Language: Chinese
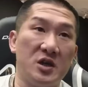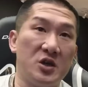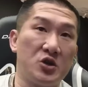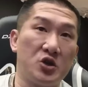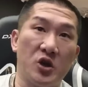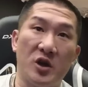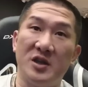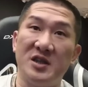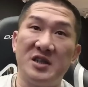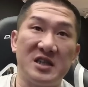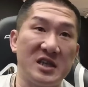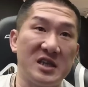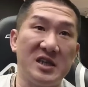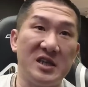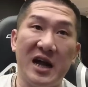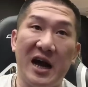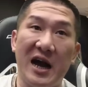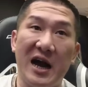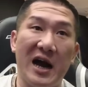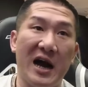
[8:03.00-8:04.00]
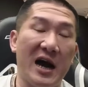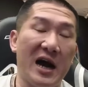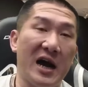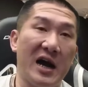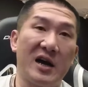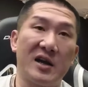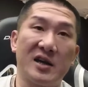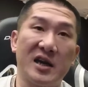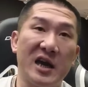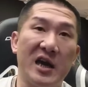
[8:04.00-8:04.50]
全集
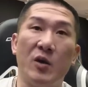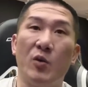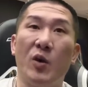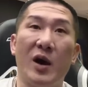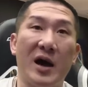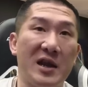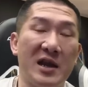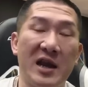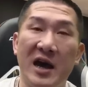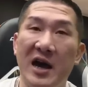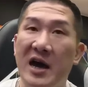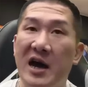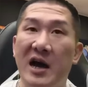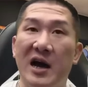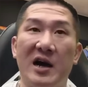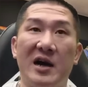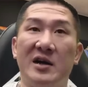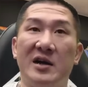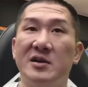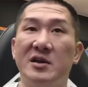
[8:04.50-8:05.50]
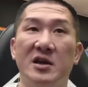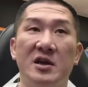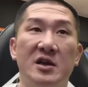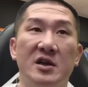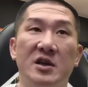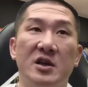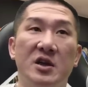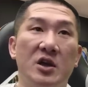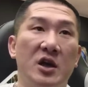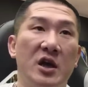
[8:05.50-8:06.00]
啦、k ONE 啦、
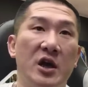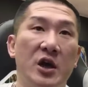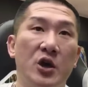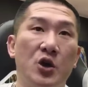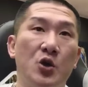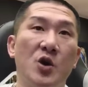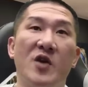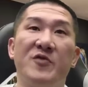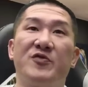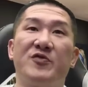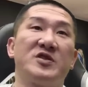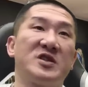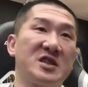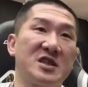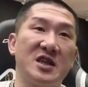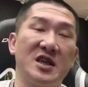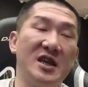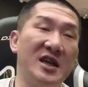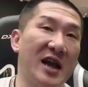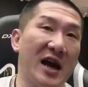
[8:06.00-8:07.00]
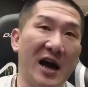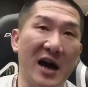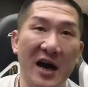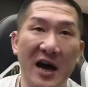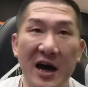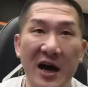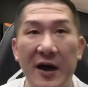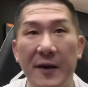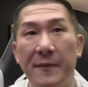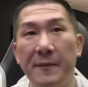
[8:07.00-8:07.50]
UFC
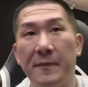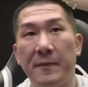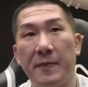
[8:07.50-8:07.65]
啦，